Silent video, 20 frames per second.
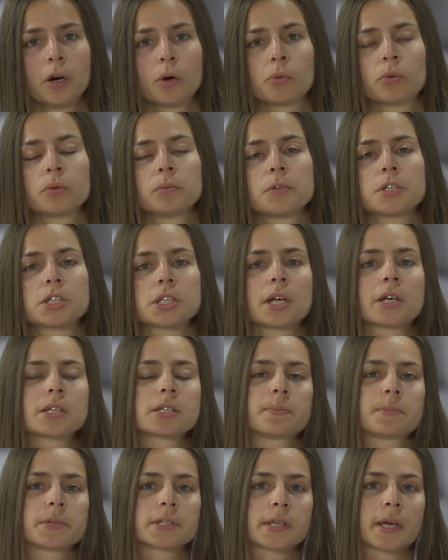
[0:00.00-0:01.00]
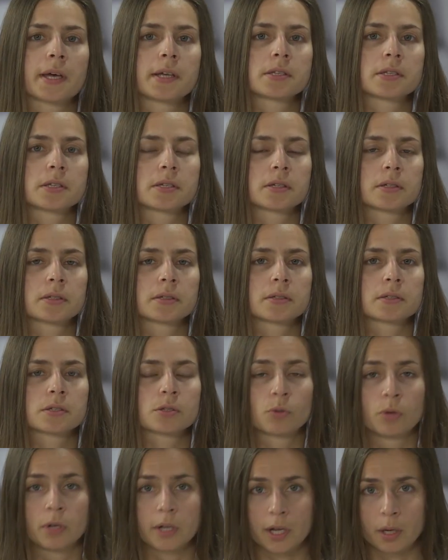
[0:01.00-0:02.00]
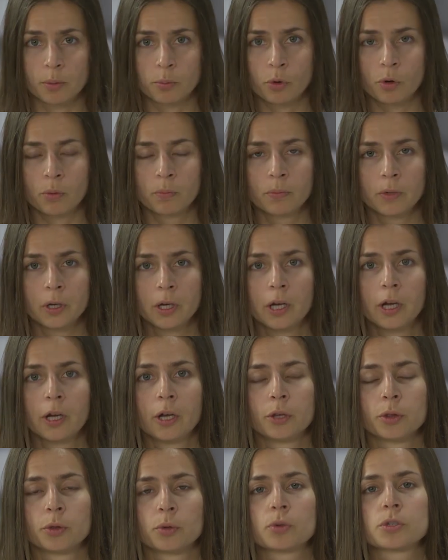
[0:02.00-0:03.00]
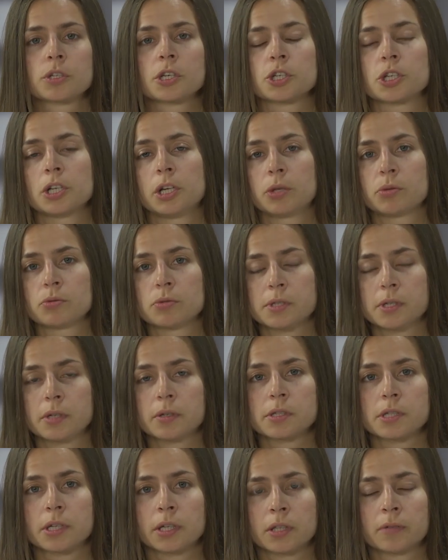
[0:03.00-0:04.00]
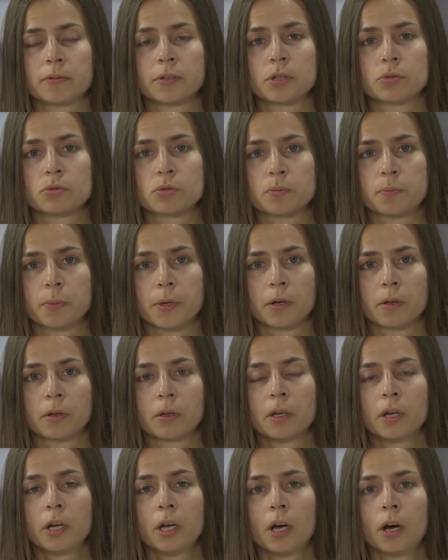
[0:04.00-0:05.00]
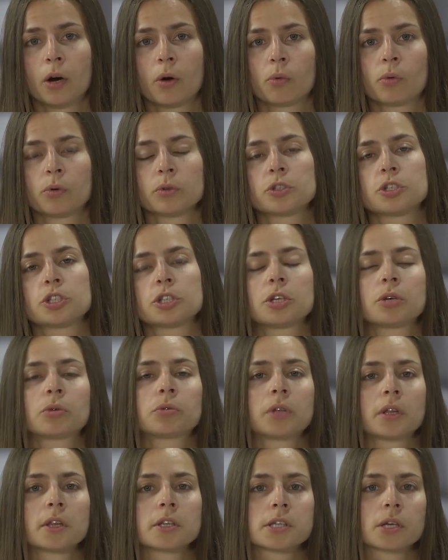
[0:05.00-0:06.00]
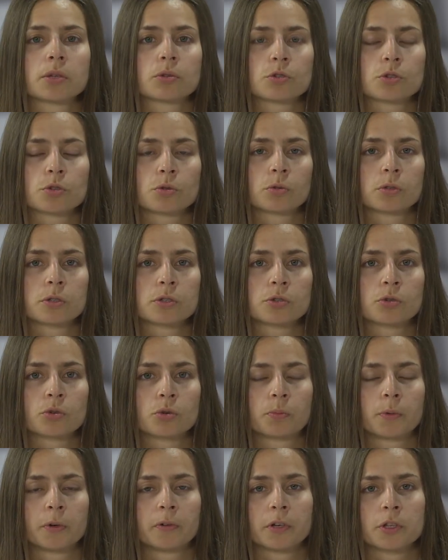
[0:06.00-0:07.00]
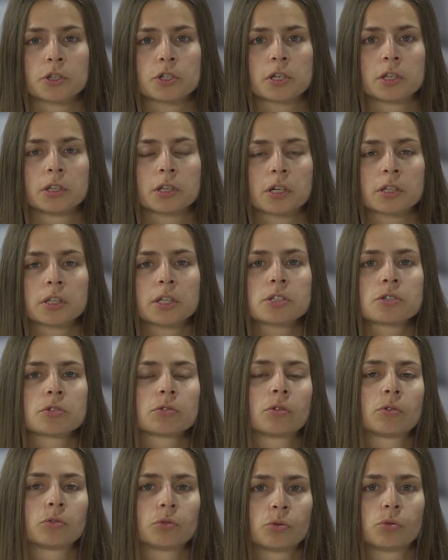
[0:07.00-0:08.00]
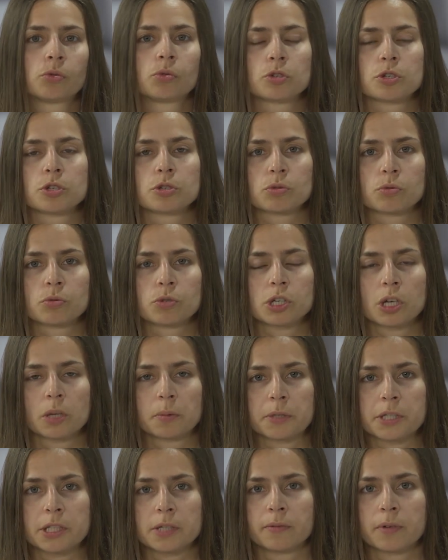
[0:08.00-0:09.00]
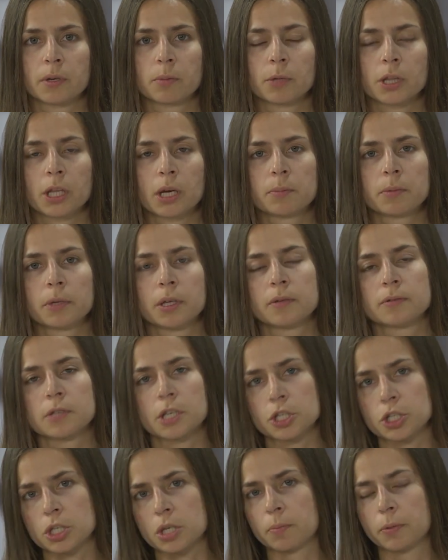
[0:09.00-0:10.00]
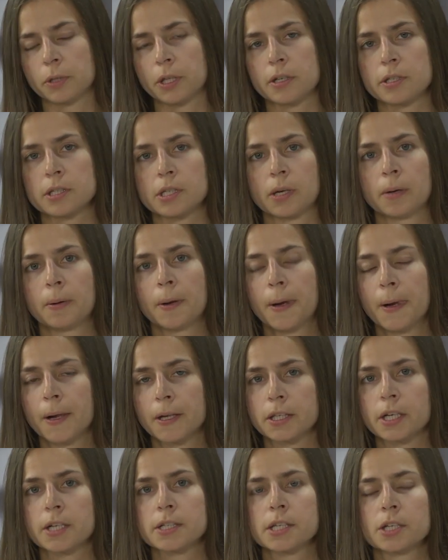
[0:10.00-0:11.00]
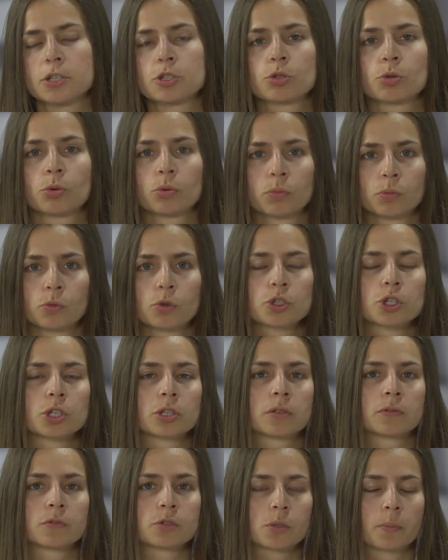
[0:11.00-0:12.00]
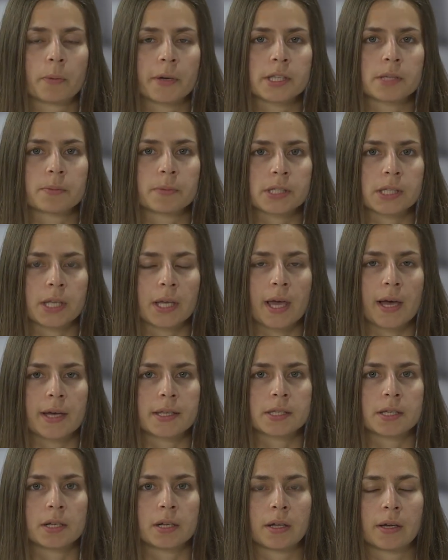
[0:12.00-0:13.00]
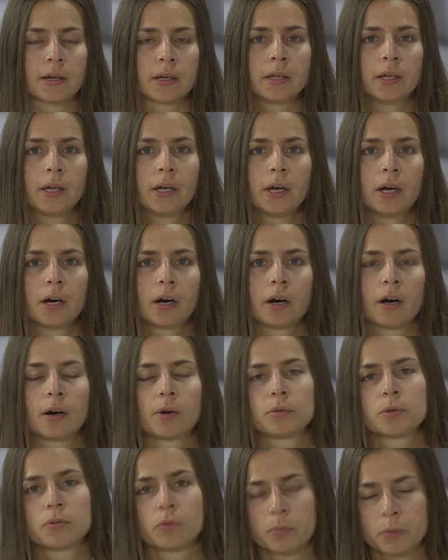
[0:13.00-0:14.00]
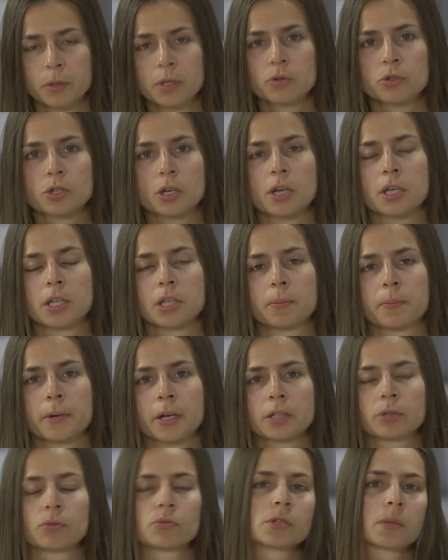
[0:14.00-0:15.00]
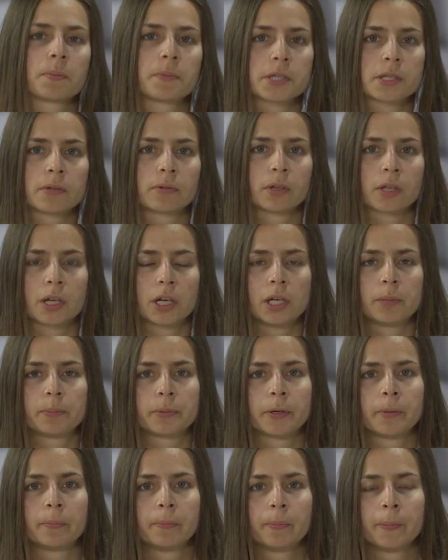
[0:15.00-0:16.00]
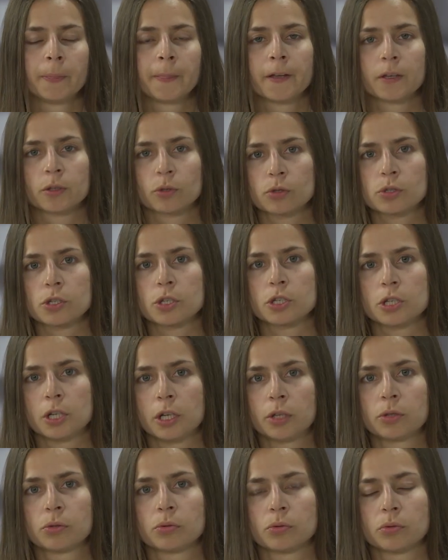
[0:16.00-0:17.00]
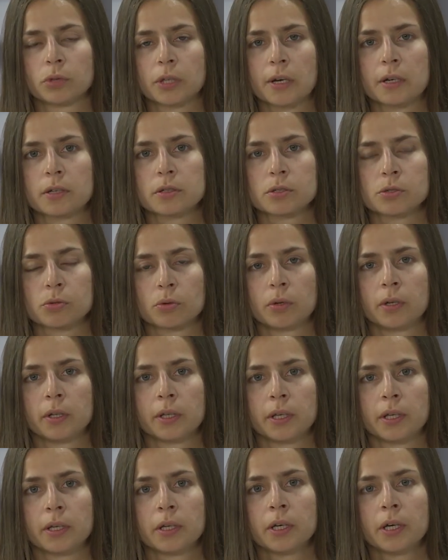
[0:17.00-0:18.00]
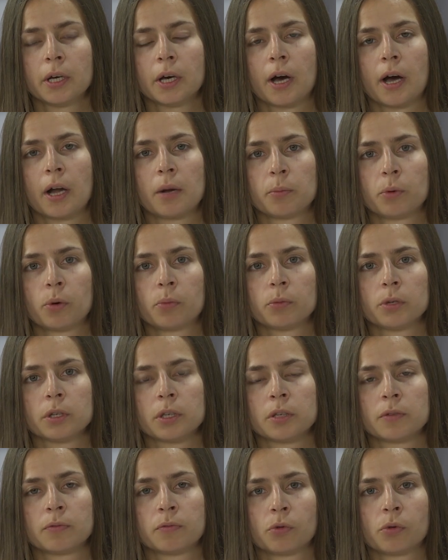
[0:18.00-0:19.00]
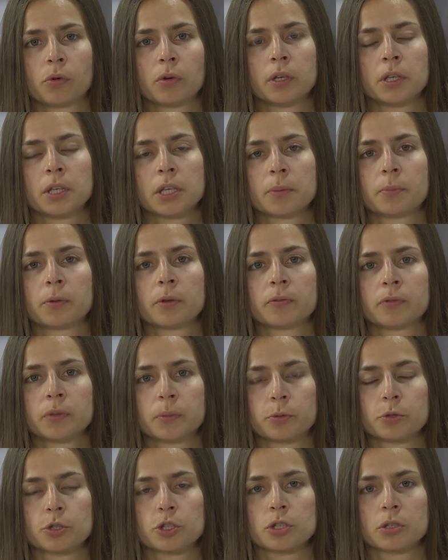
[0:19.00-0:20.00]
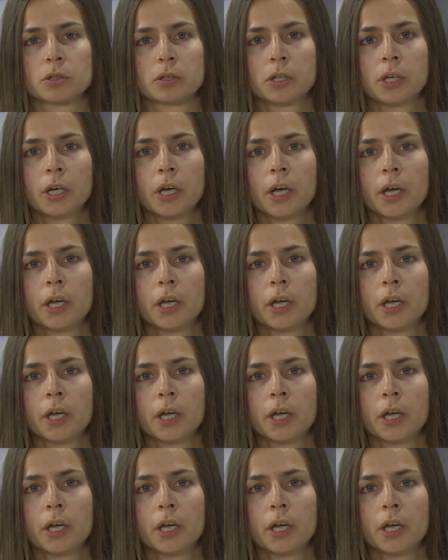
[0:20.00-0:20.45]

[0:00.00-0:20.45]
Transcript: Он мечтал записать сольный альбом, но, к сожалению, сделать этого не успел. Он четыре года назад ушел из группы Иванушки Интернешнл, но очень скучал по тем временам и всячески пытался доказать, что он может выступать самостоятельно. А у него были уже какие-то проекты, он записывал клипы, но, к сожалению, так сольный альбом его и не был выпущен.